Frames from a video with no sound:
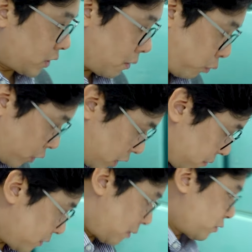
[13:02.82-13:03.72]
잘
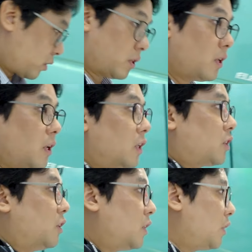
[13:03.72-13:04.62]
모르겠습니다.
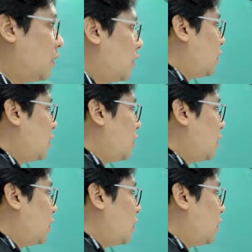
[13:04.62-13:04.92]
저는